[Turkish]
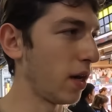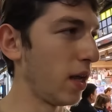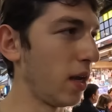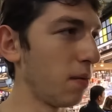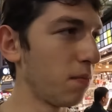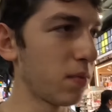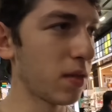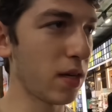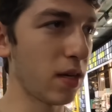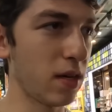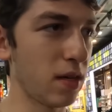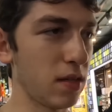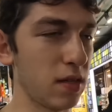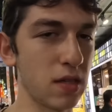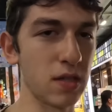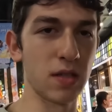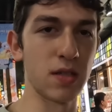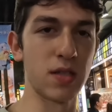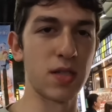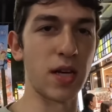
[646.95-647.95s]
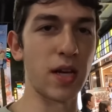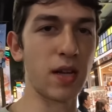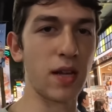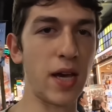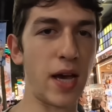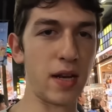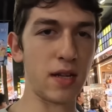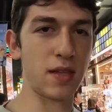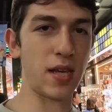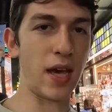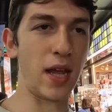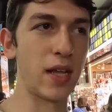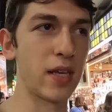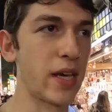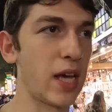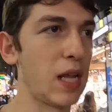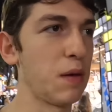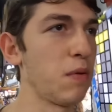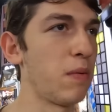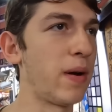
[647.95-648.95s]
Elimde zar yani
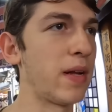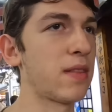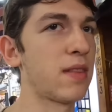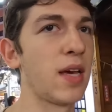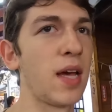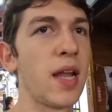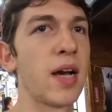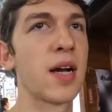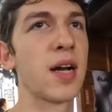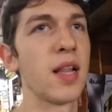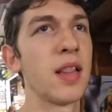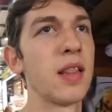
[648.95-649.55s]
tehlikeli bir maddeyle